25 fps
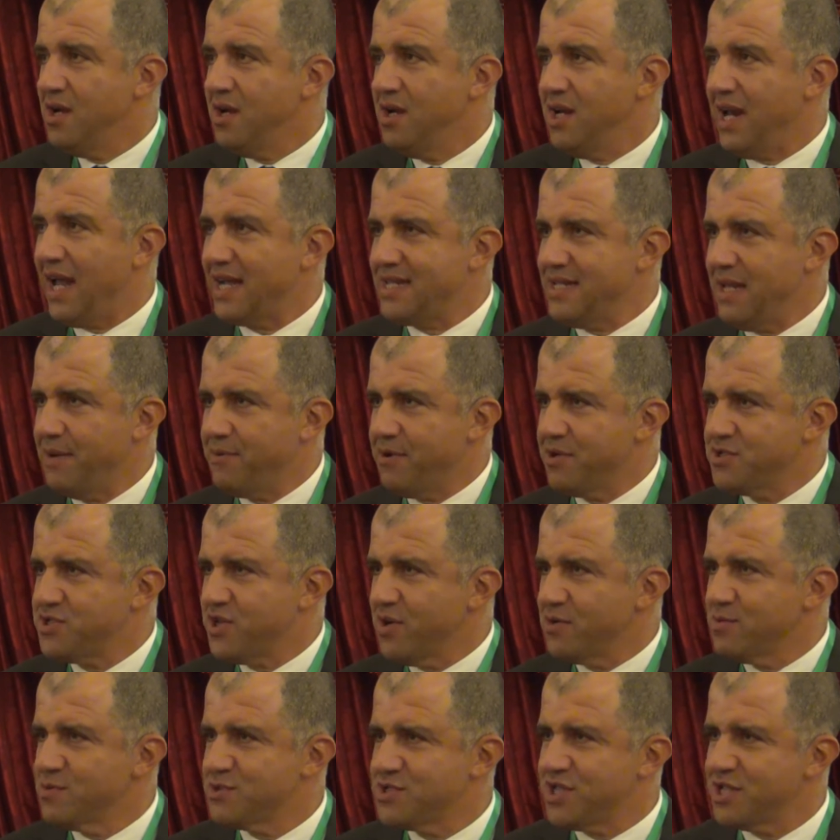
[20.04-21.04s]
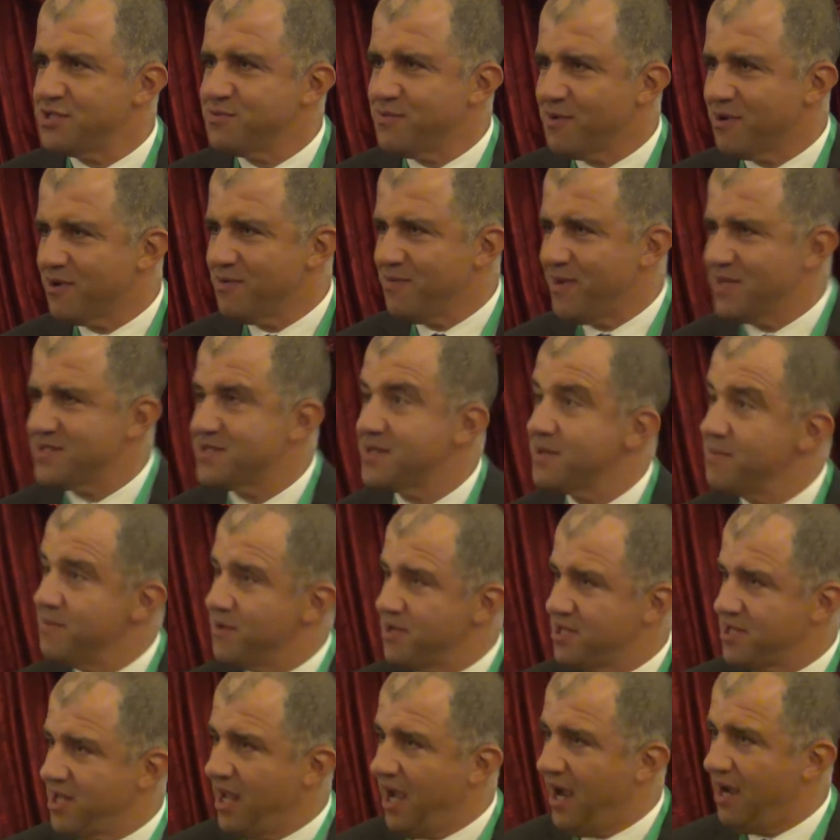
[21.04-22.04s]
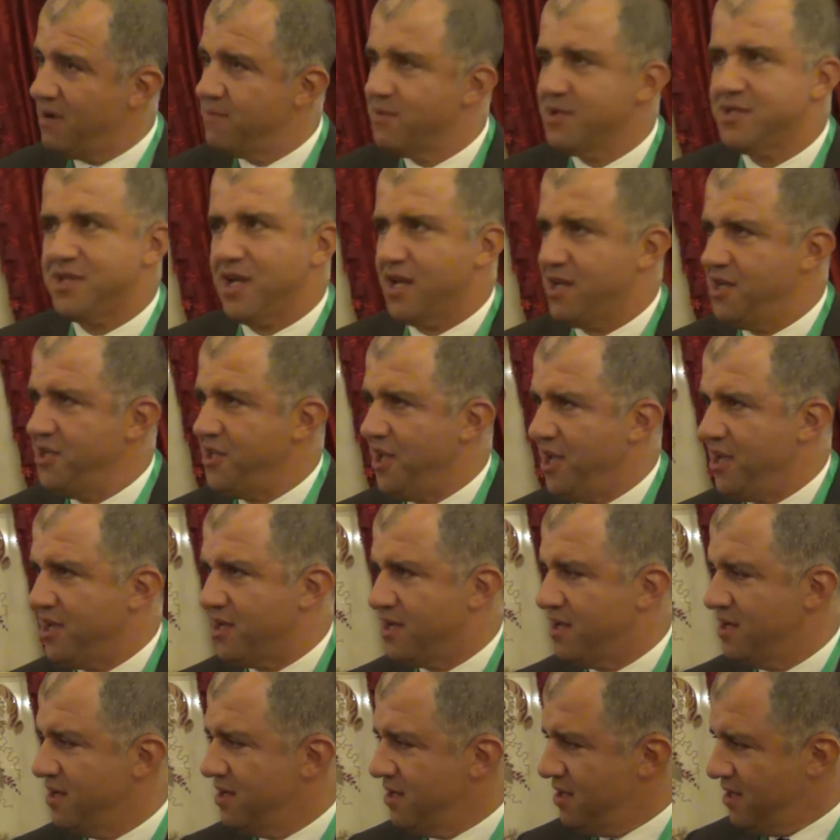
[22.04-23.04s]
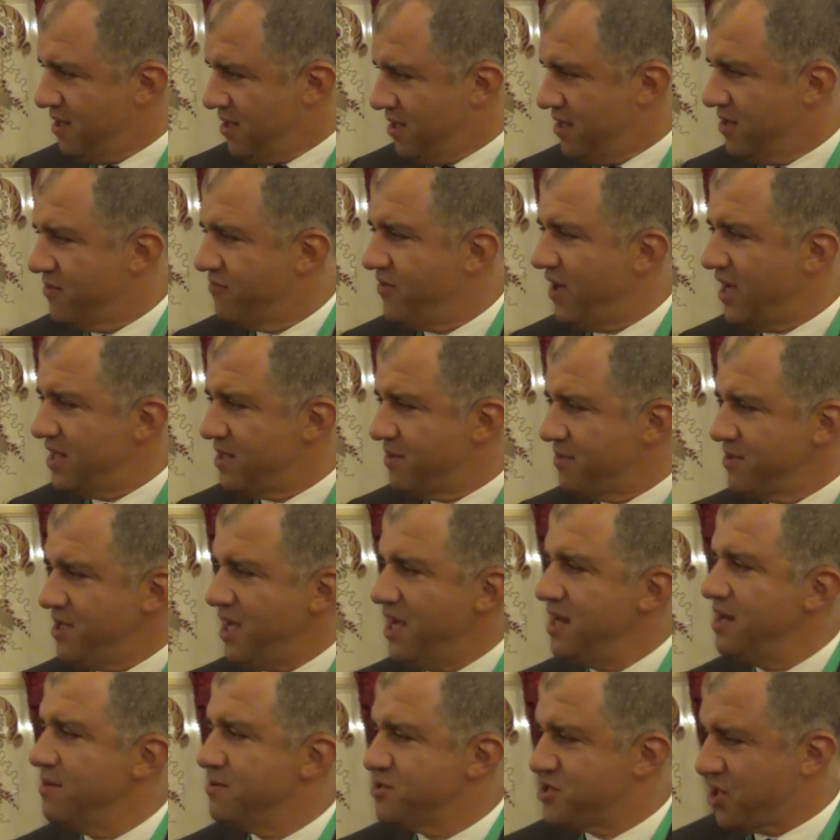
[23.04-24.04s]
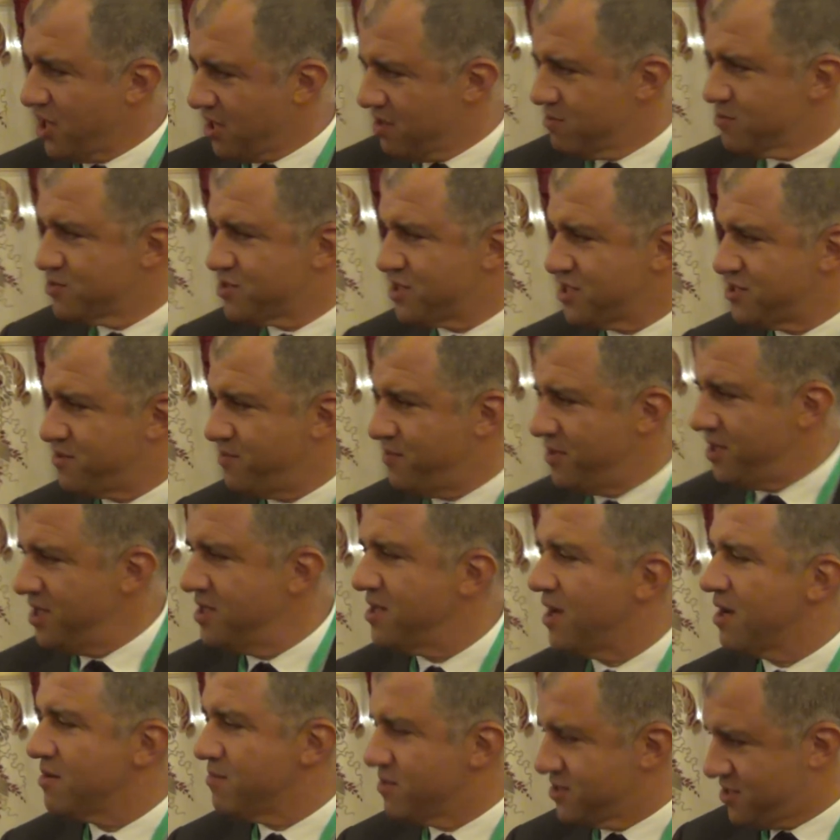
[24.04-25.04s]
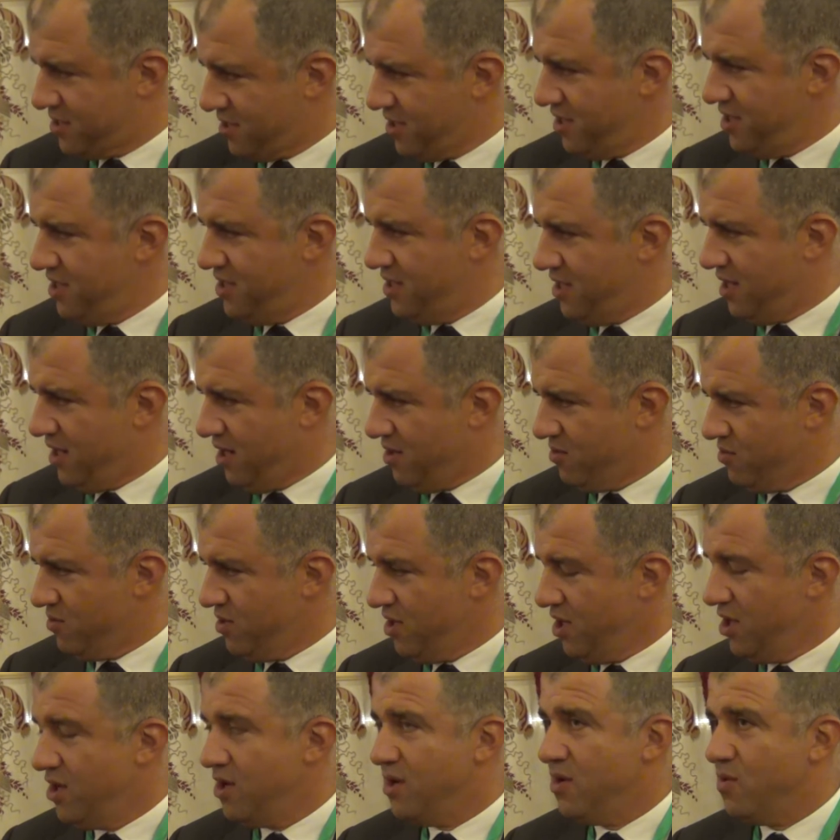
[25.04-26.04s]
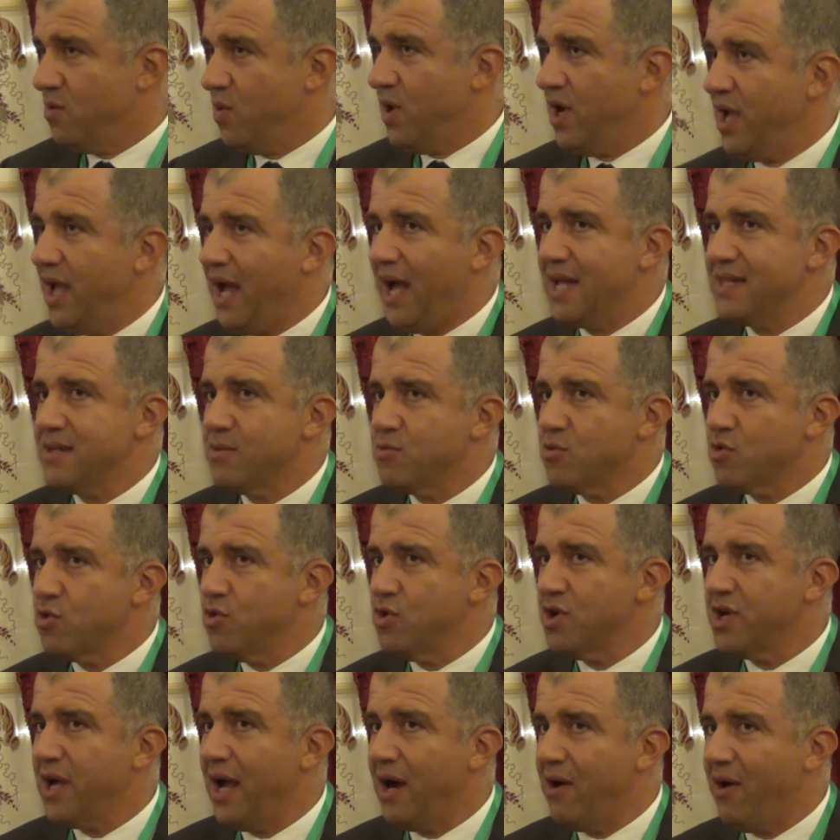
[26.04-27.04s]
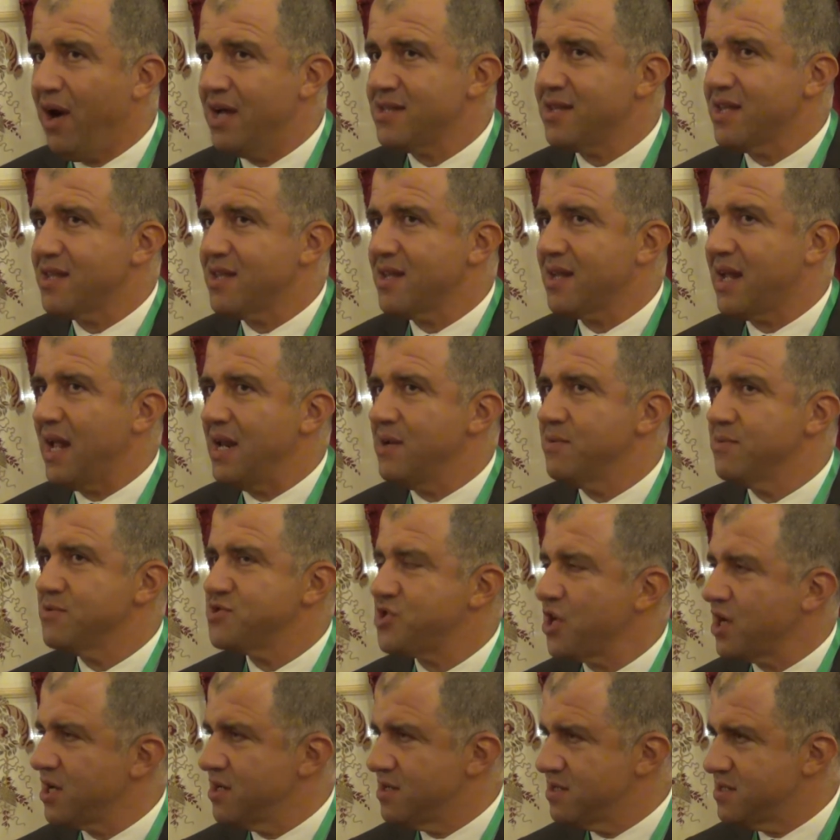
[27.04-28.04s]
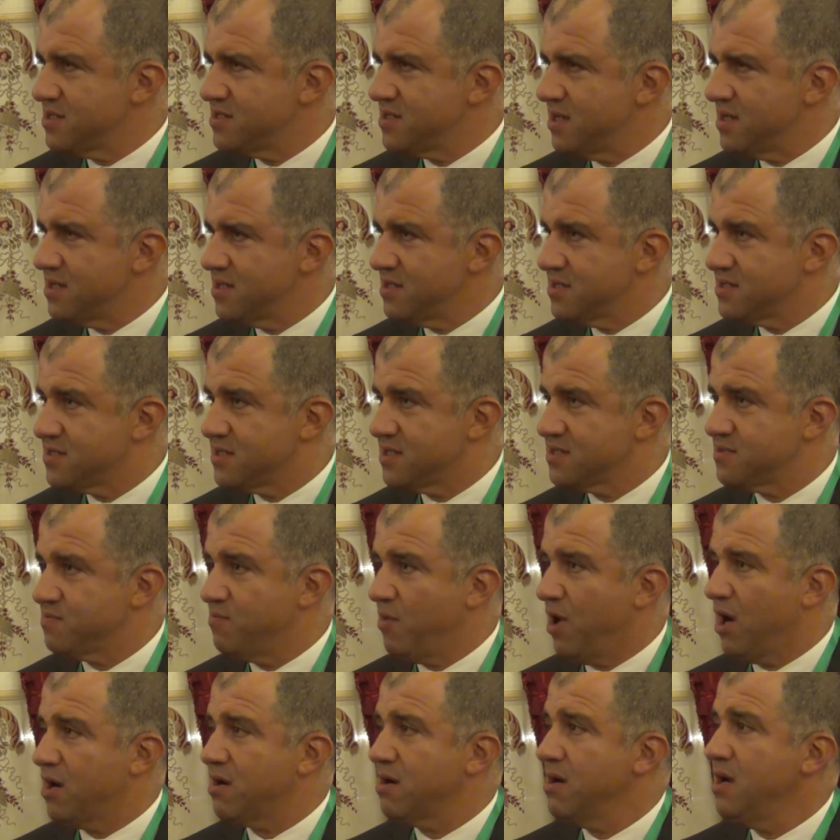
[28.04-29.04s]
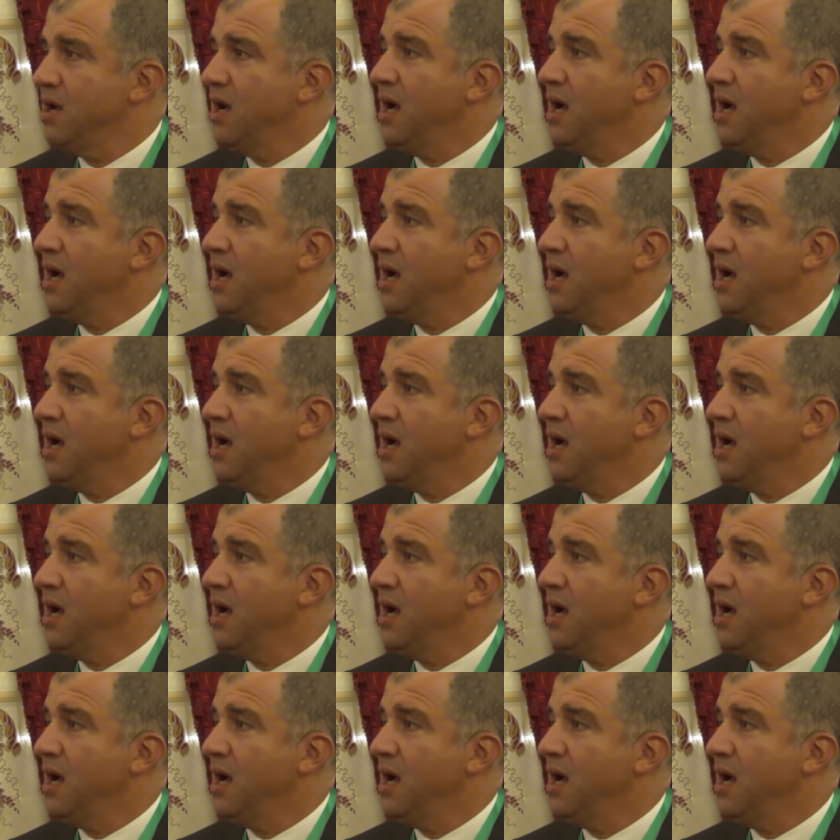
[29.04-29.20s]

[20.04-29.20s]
الاجنبي اللي اشتغل المستثمر المصري مرتاح بالتاكيد هيجي فاحنا بنحل مشاكل المستثمرين المصريين الاول وهي عدم وجوه جهه واحده تتكلم مشاكل الاستثمار